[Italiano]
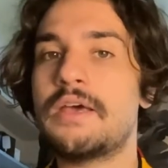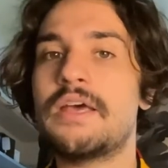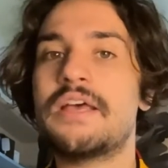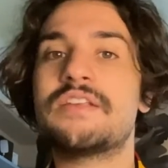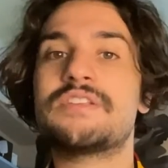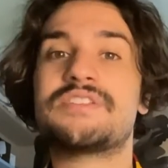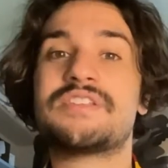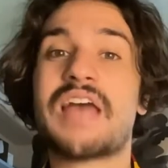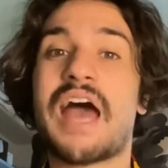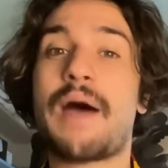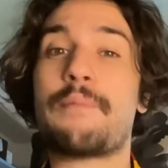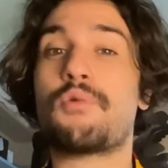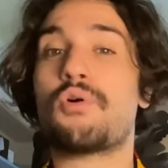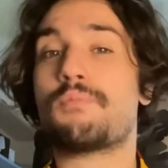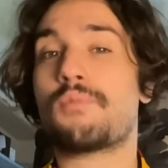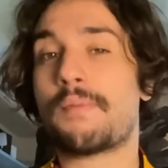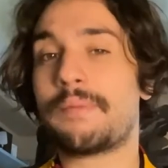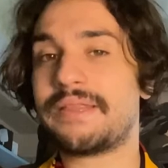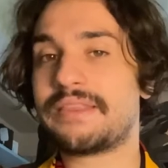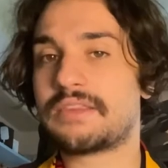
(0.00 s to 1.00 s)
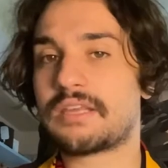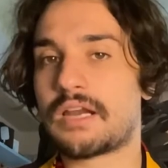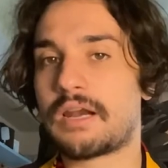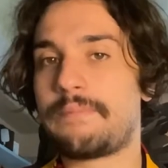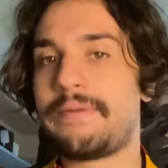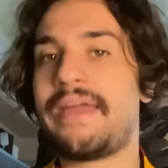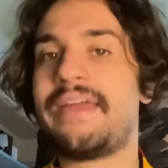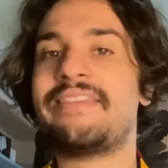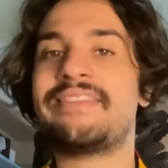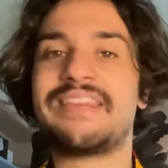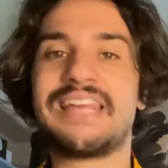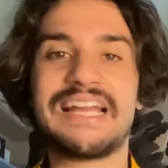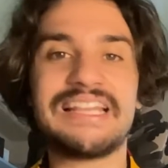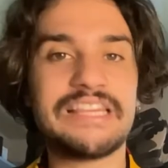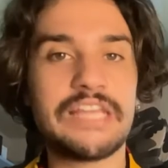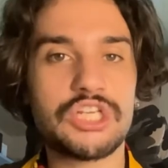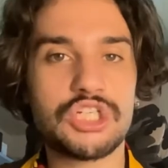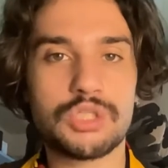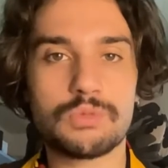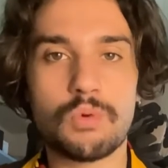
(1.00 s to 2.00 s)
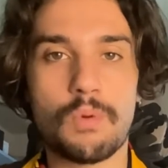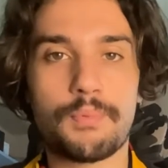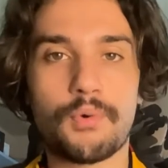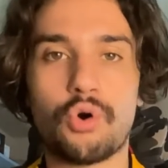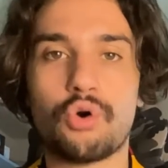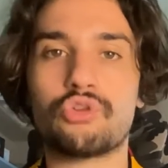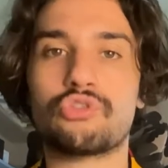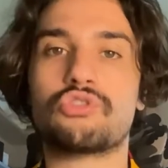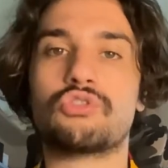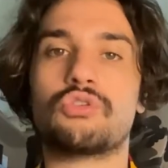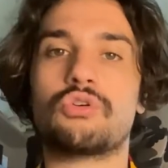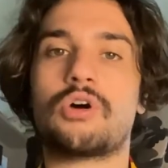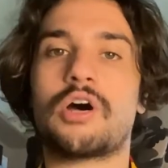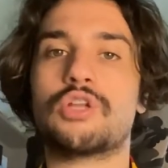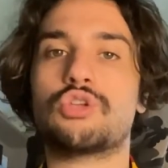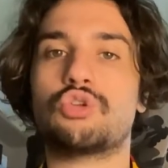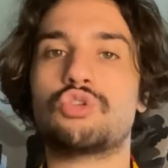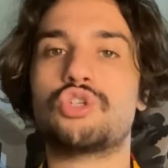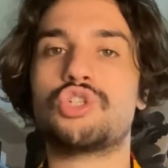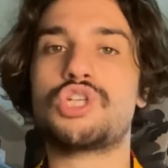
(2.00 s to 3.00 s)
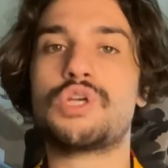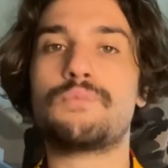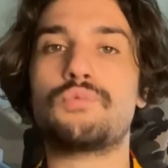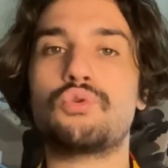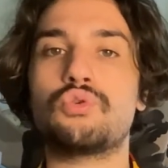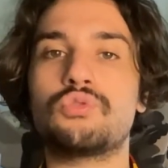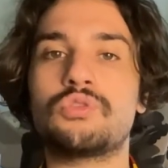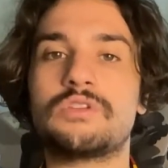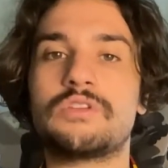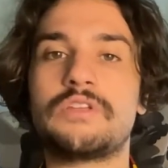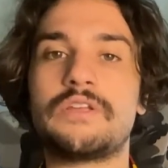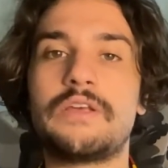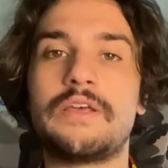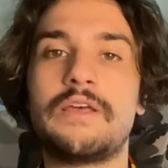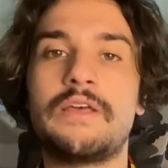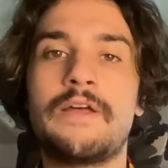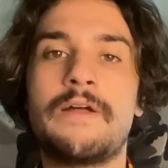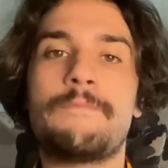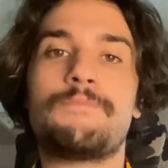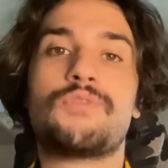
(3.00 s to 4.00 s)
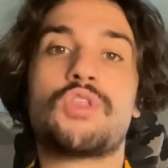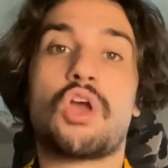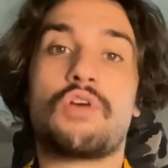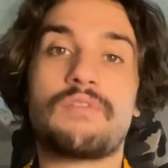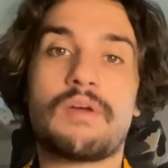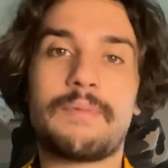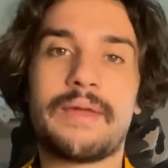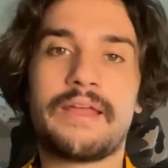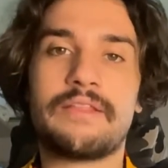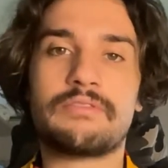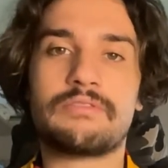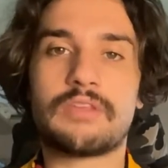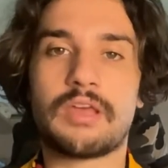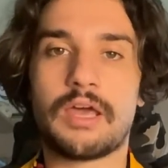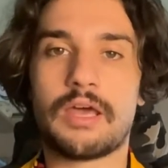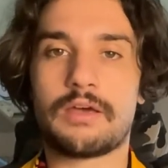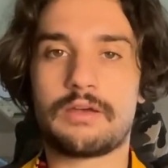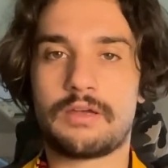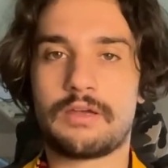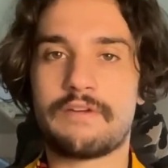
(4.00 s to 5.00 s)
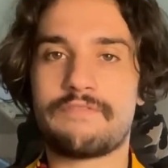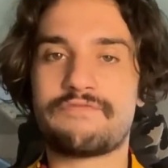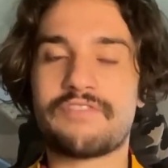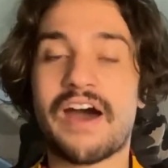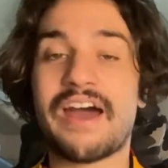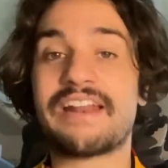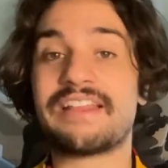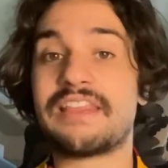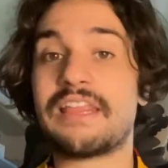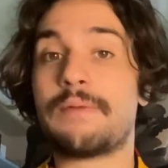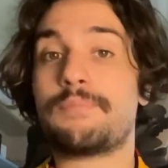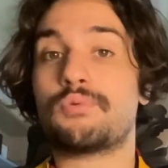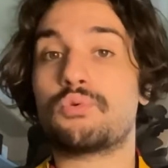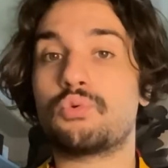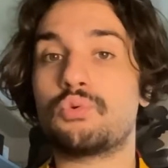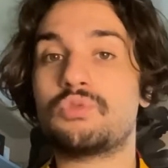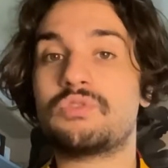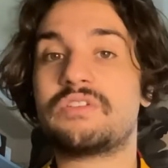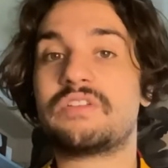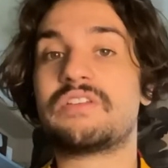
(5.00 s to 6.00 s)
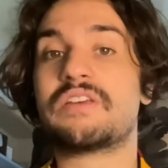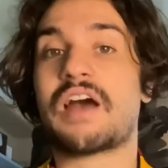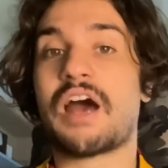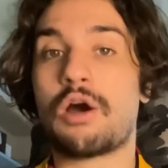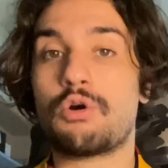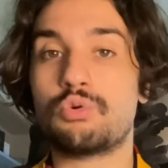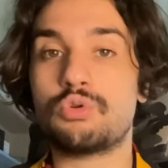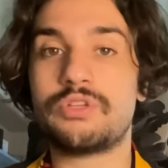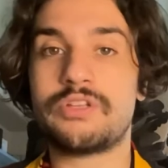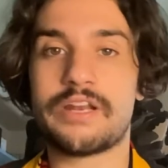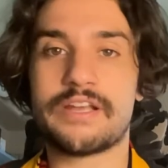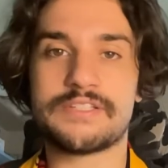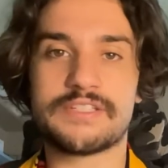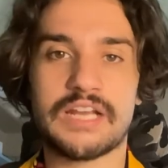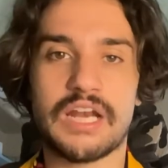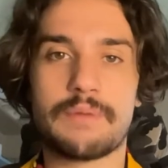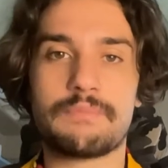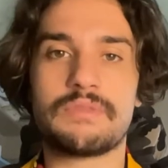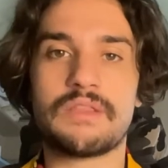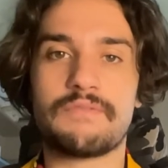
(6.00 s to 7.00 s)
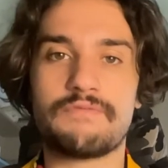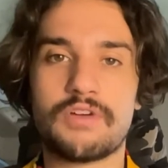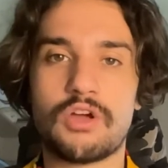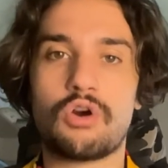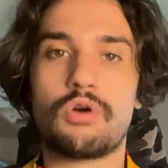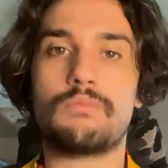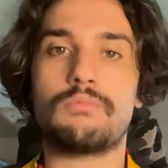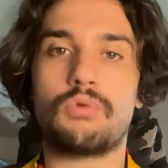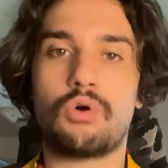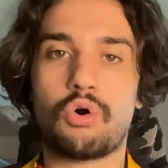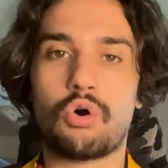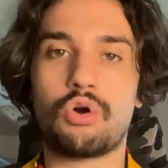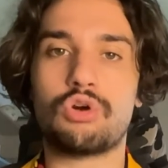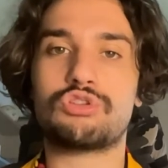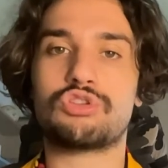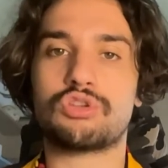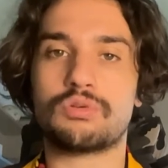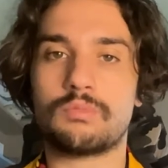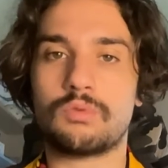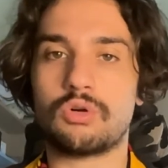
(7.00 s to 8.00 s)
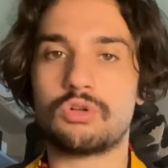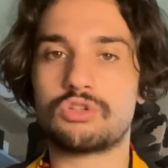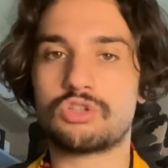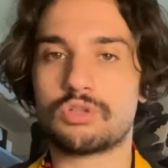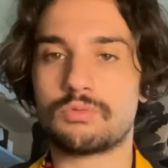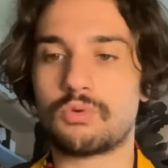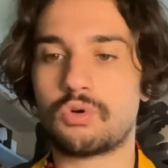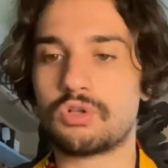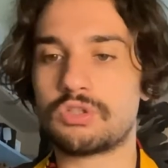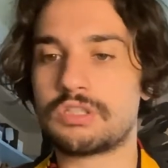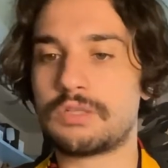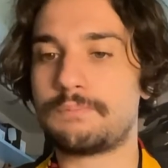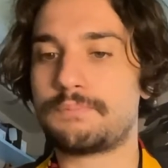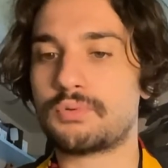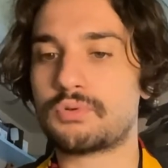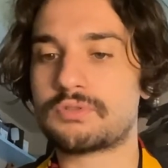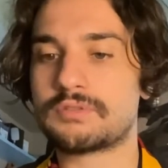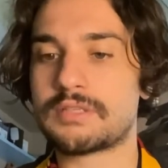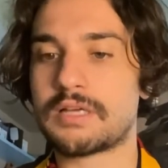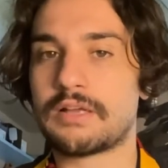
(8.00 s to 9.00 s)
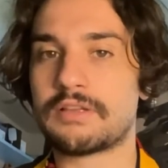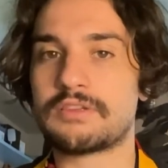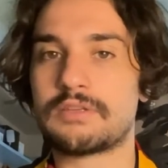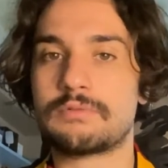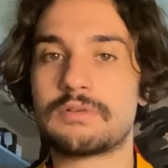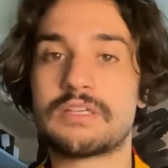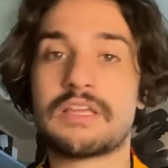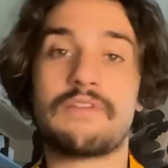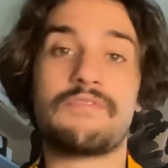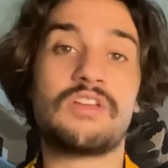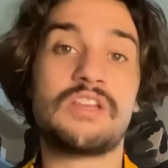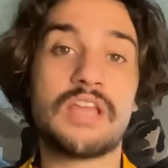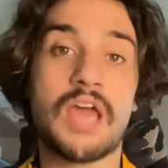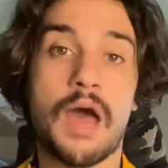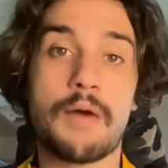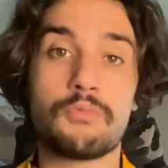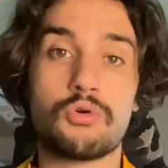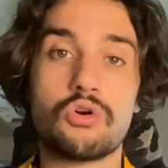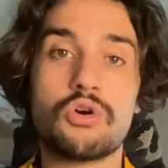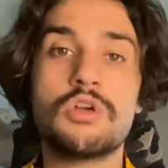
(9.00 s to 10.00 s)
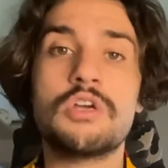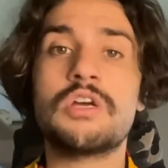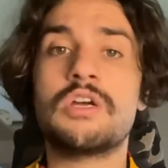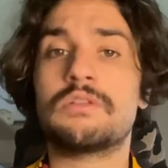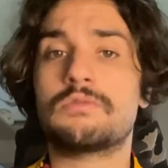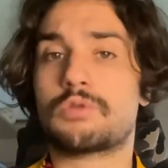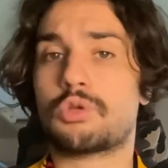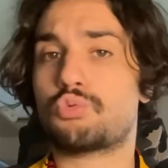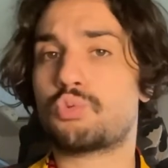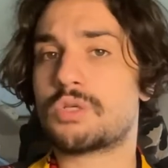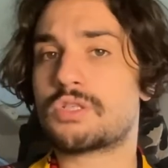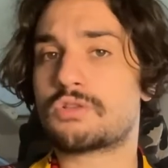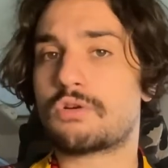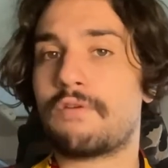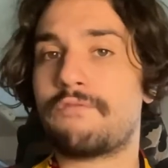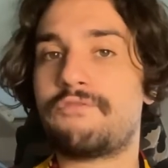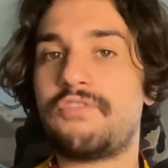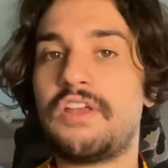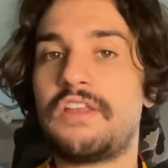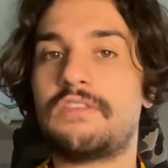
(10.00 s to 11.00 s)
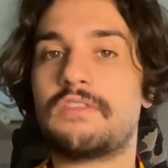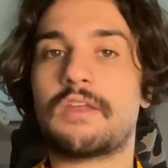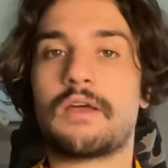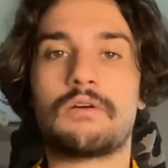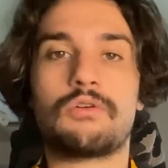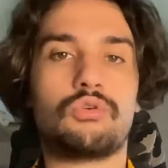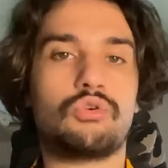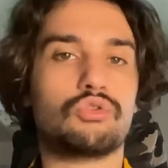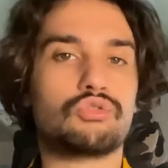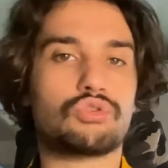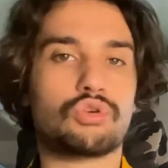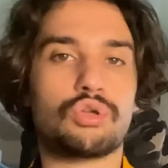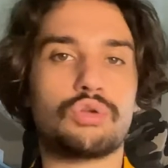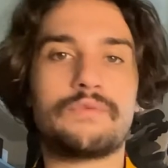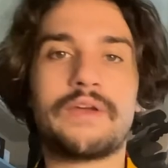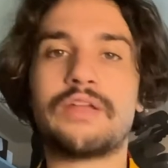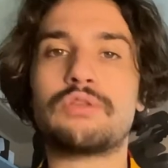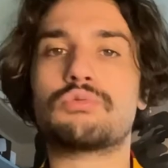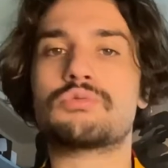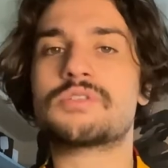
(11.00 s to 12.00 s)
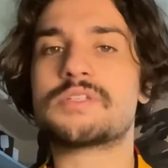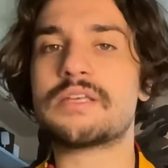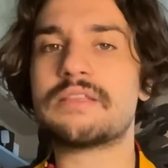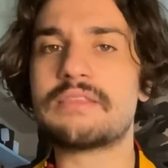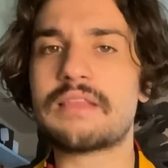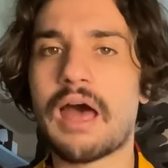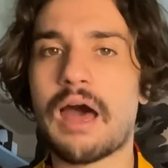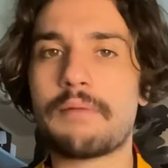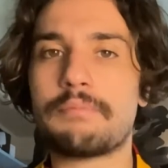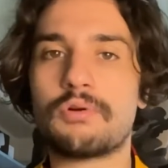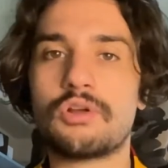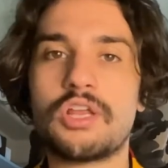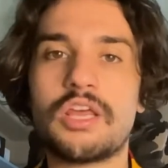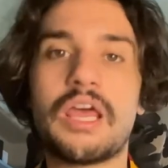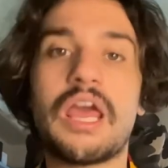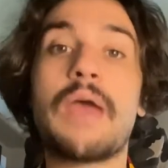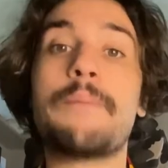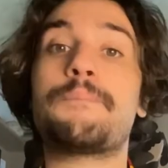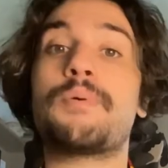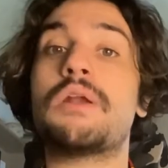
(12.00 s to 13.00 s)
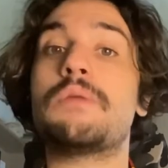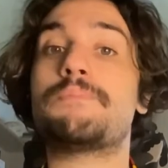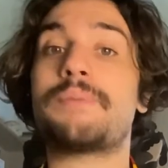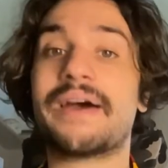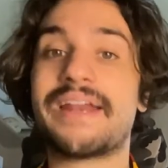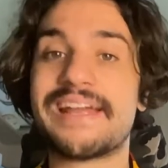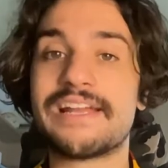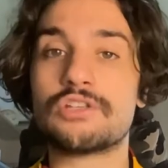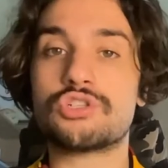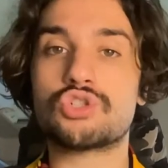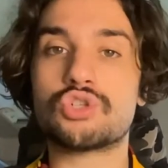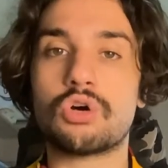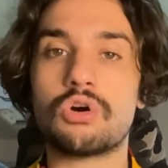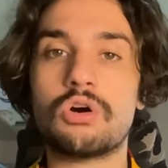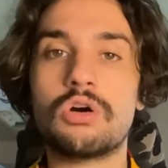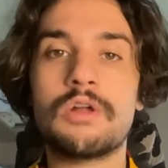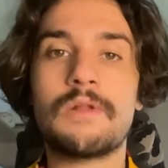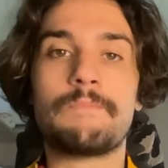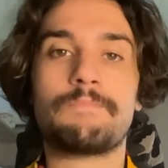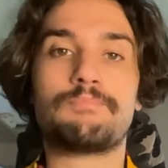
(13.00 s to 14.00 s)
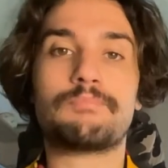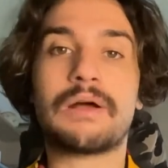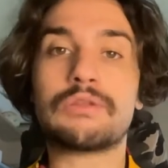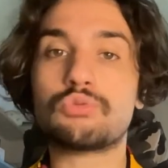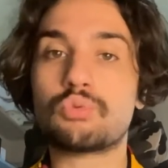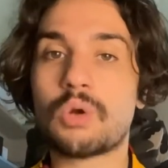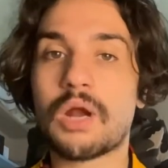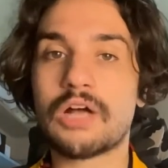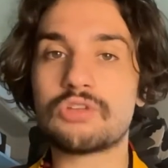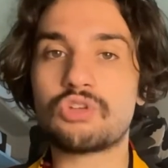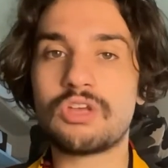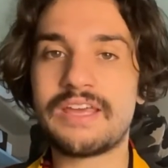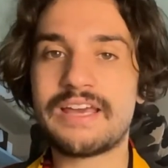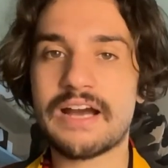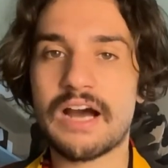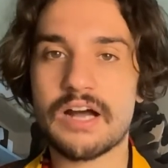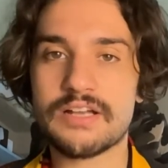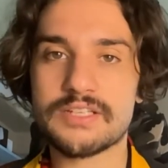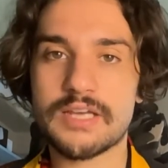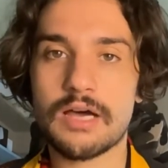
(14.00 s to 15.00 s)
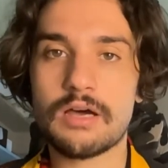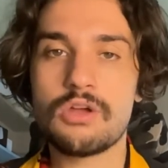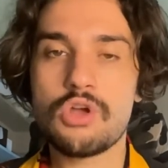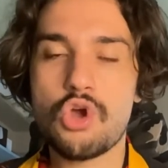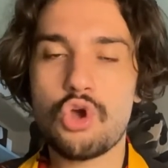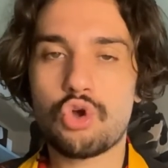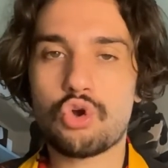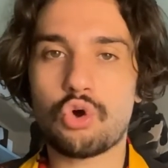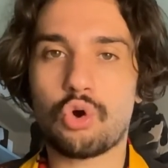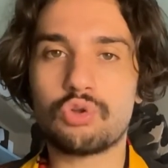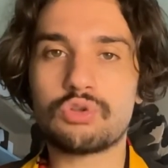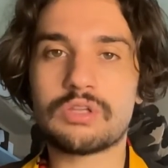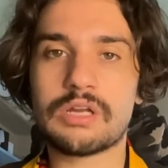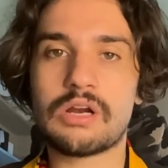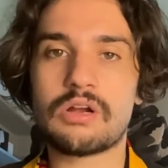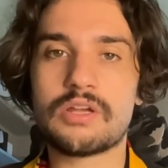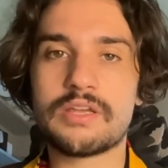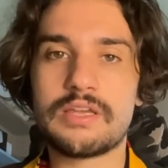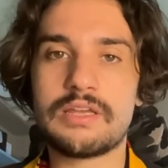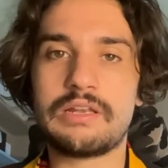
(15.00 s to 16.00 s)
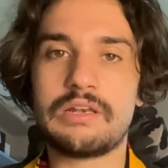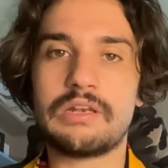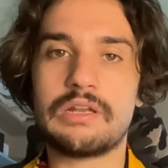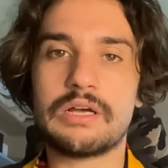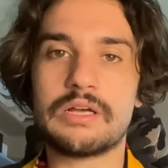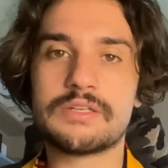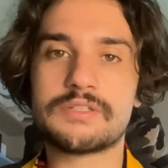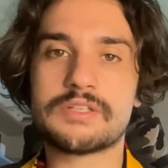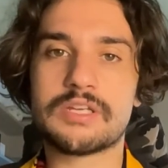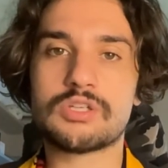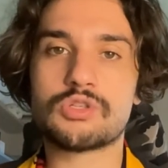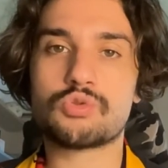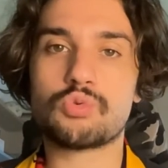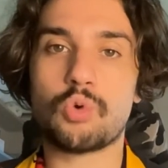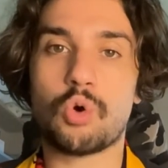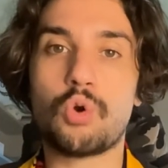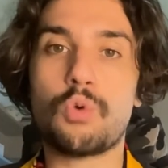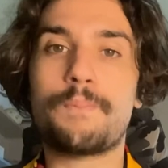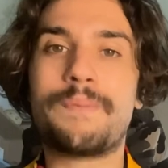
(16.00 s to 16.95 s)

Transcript: siamo momentaneamente al decimo posto a 12 punti, e ovviamente eh, fare dei punti a Udine sarebbe davvero molto molto molto importante perché veniamo da due sconfitte contro Juventus e Napoli e poi il pareggio maturato in casa contro il Sassuolo.